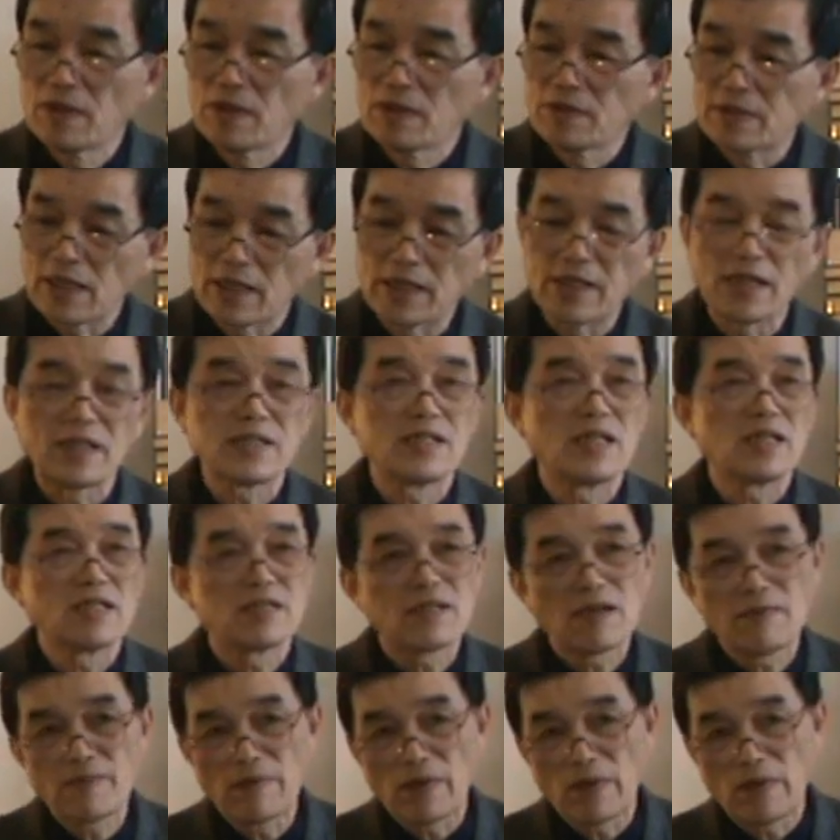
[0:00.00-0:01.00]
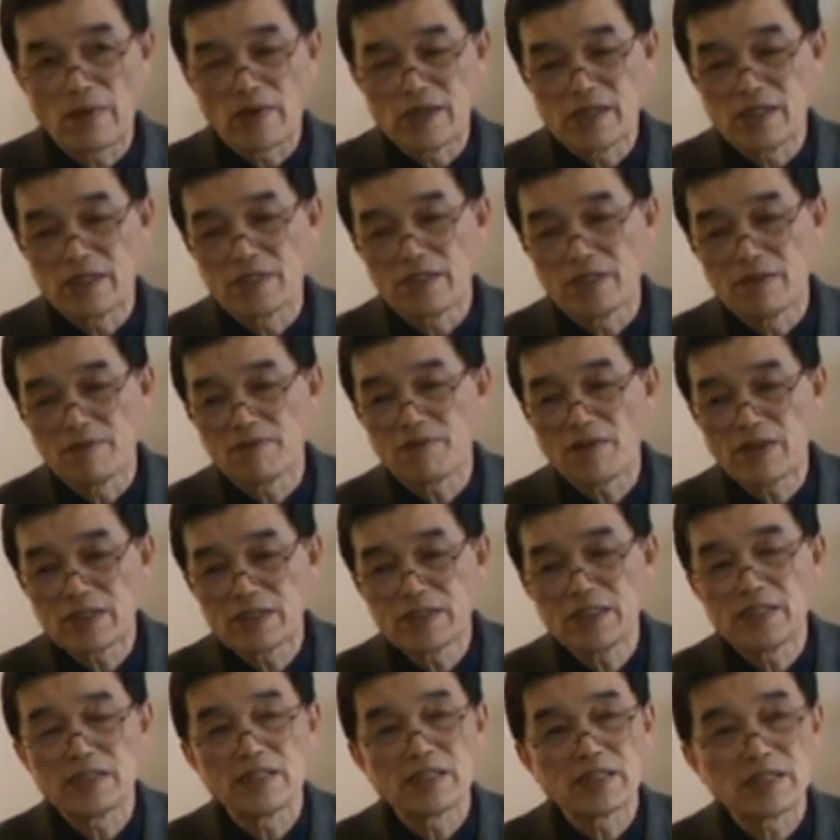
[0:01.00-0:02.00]
在两千三百万年前发
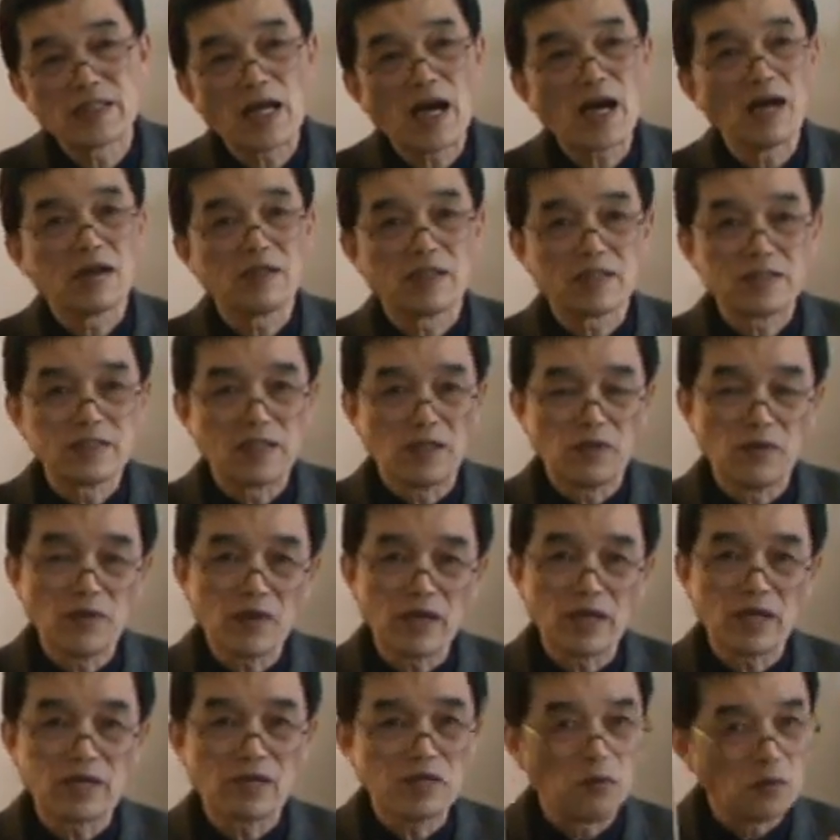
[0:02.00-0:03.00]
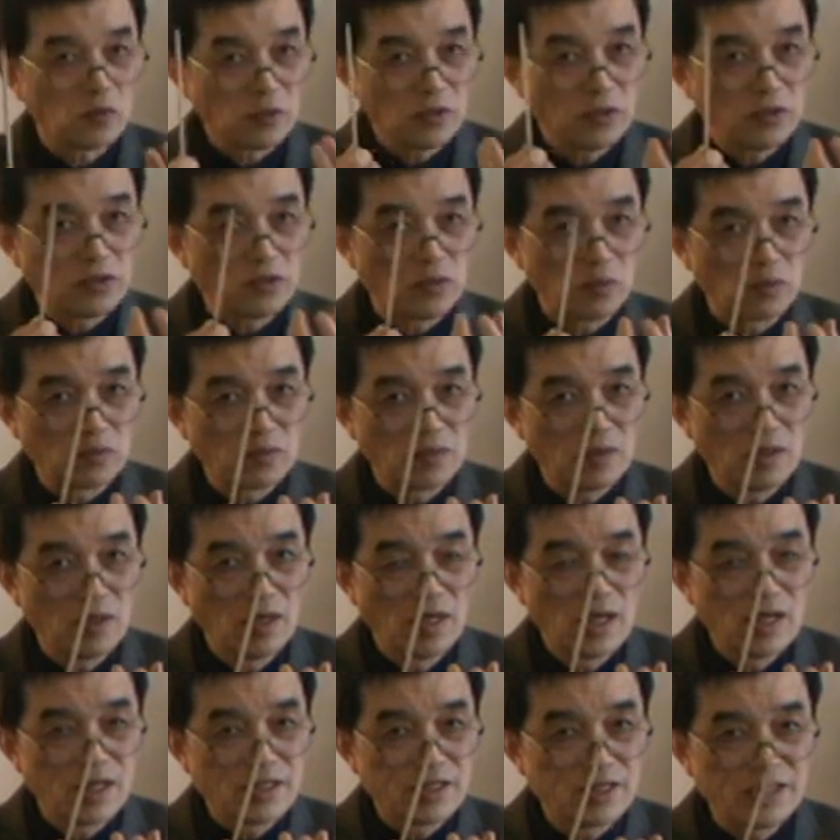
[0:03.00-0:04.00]
现的，它和人类啊有一种
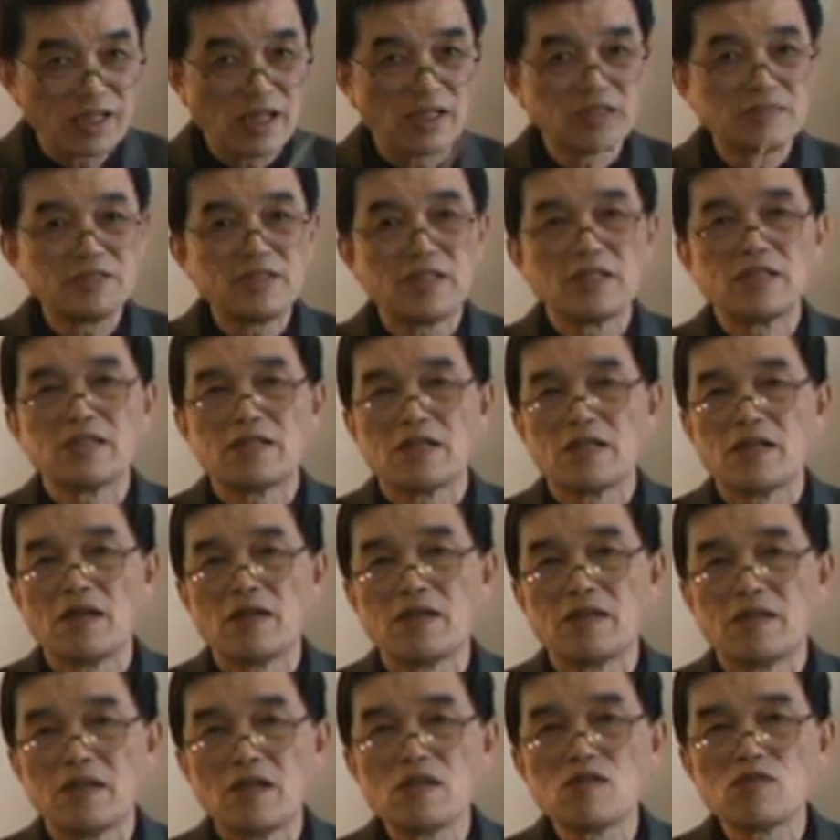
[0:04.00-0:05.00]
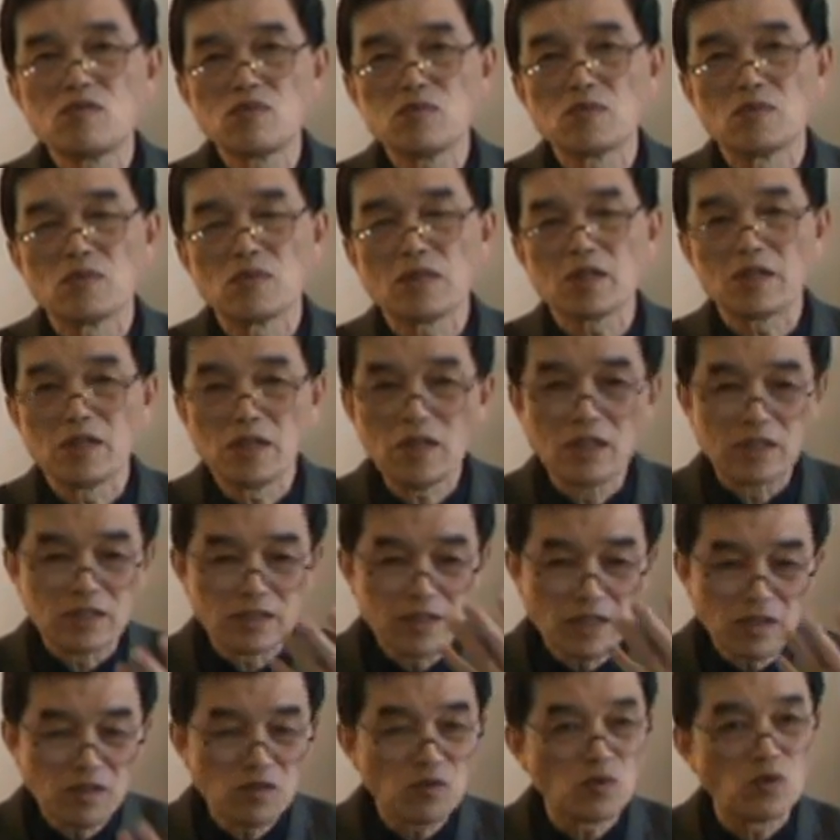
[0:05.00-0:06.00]
相近的因素，可以
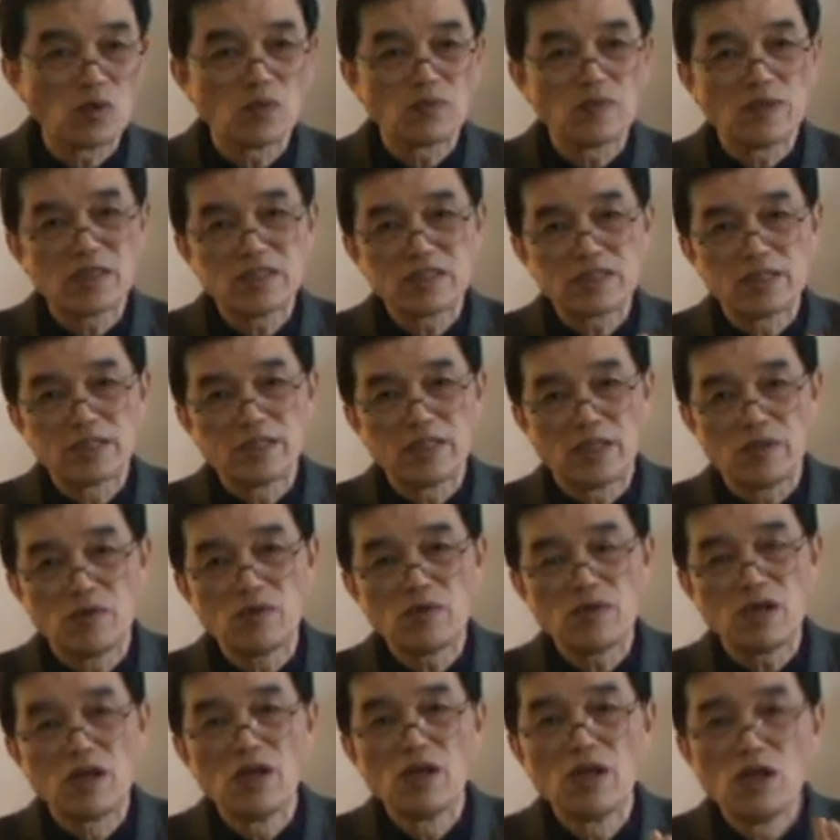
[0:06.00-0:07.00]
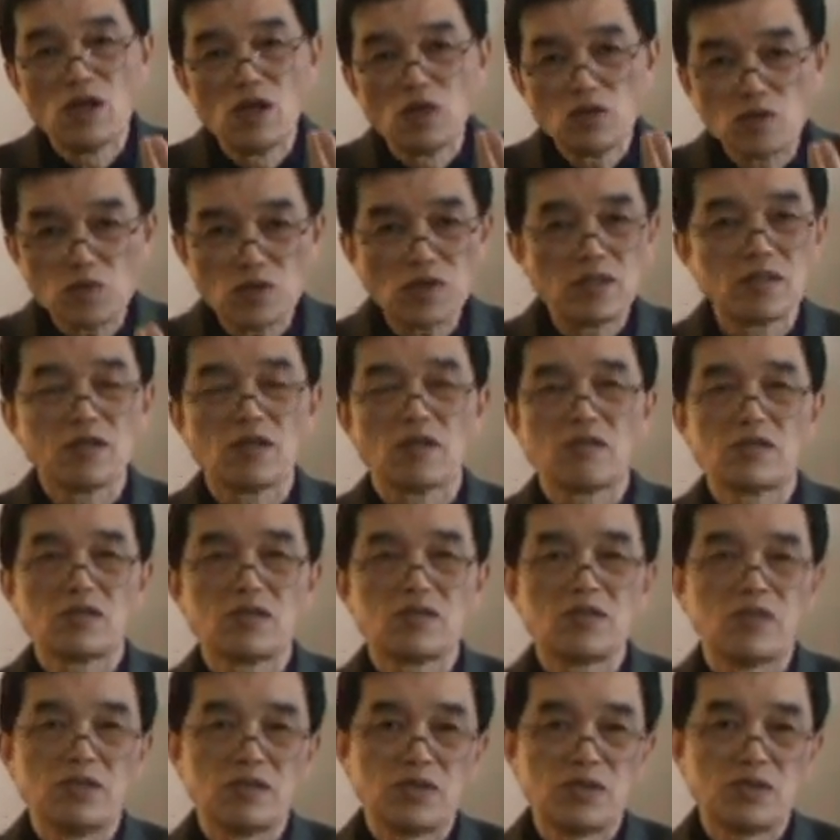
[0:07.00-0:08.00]
认作为是人类最早的
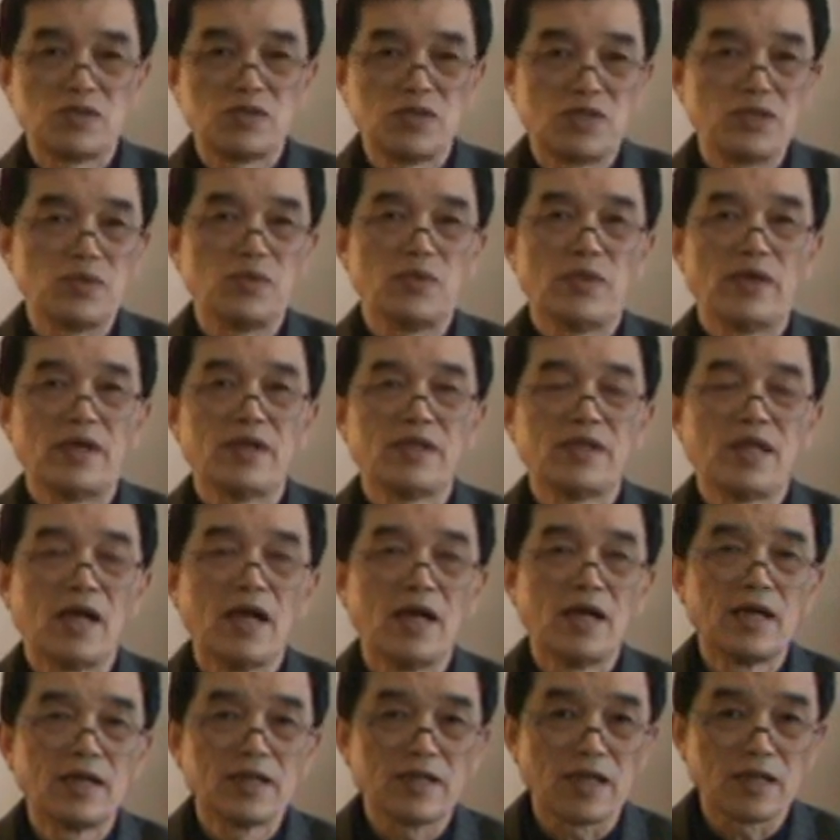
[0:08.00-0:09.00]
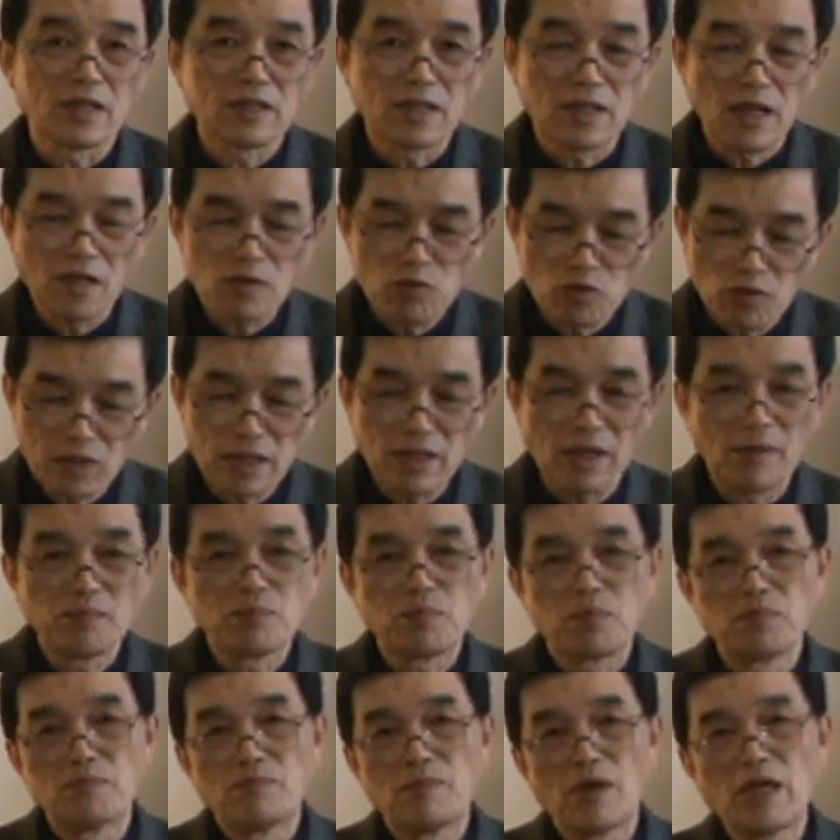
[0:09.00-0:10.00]
起起源。但是它虽
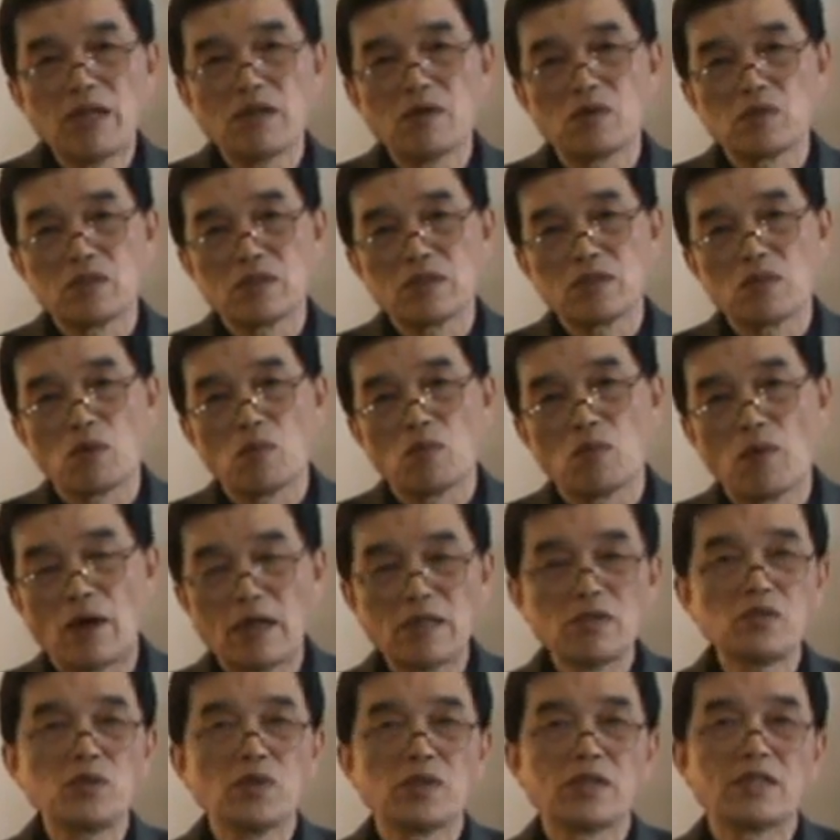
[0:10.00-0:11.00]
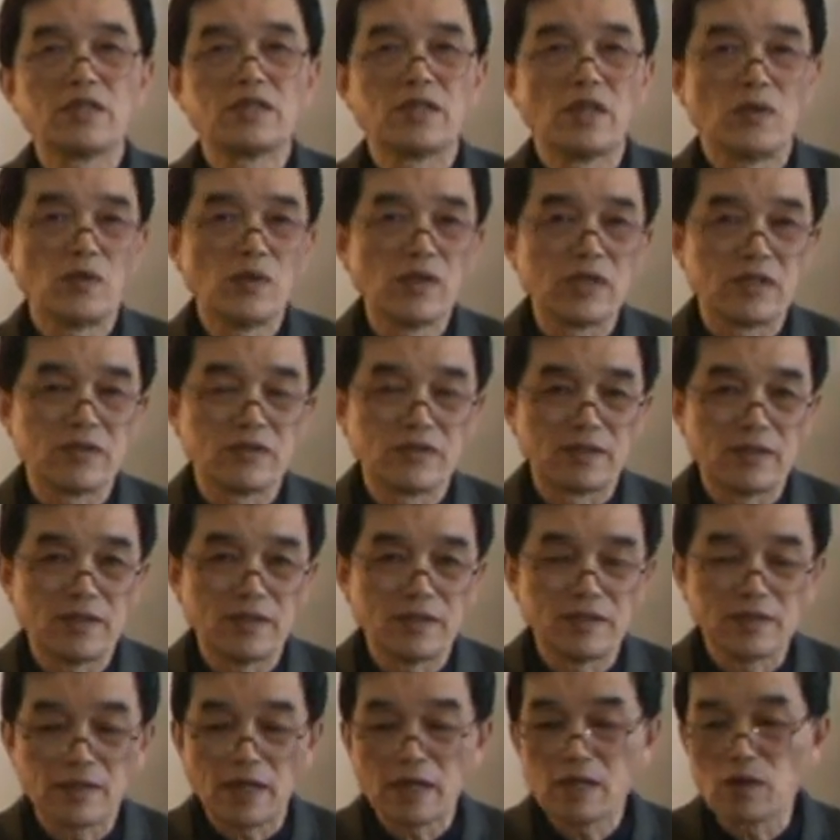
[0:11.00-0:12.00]
然没有这种完全的人类特征，
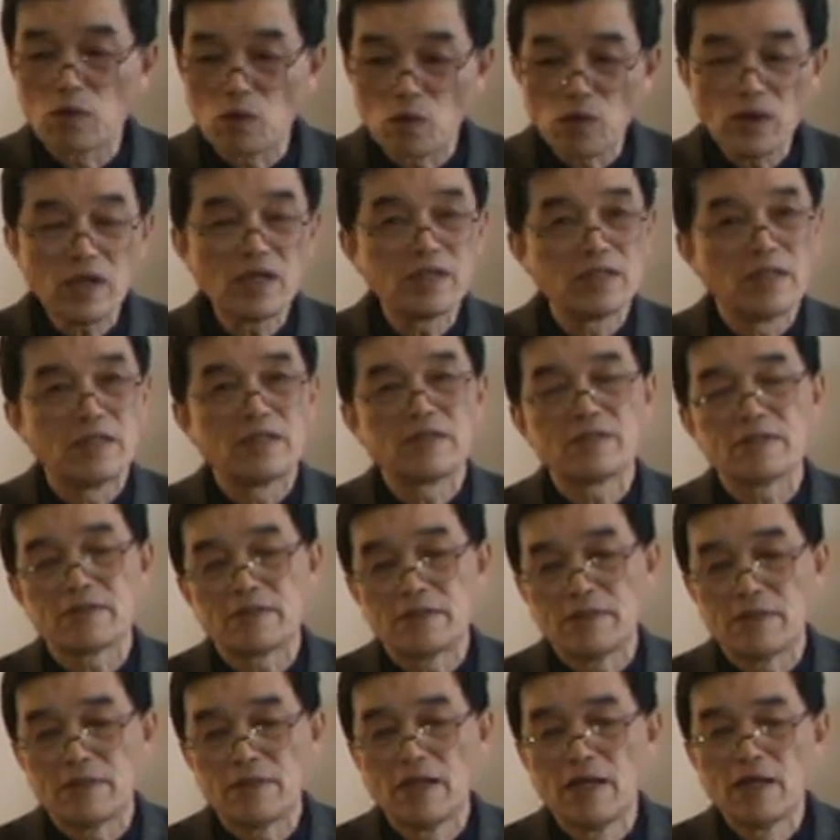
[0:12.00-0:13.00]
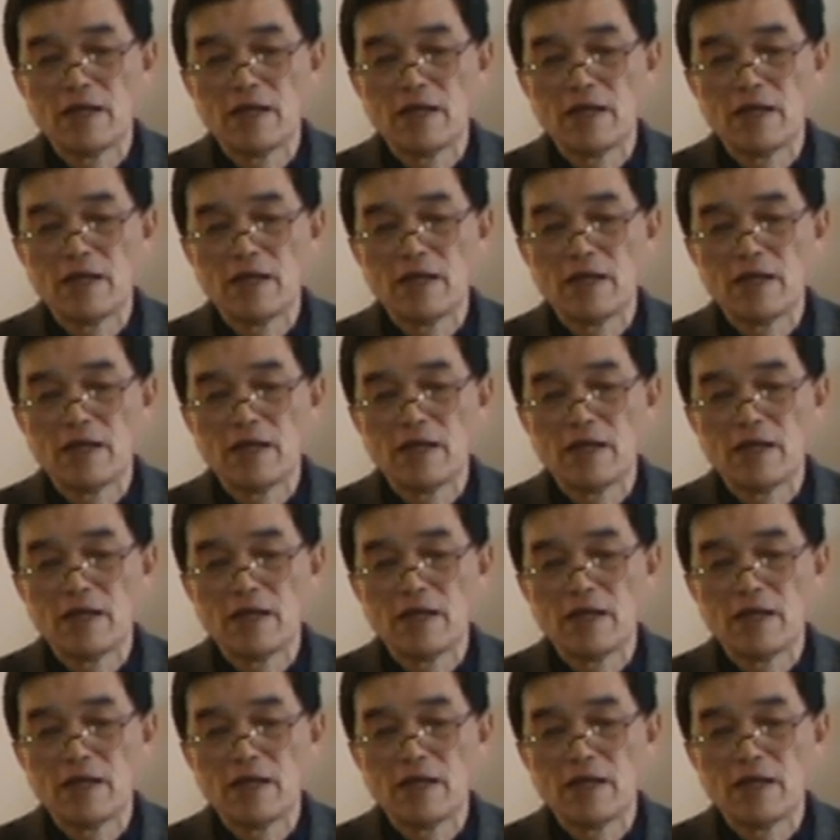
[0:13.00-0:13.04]
它有类人特征，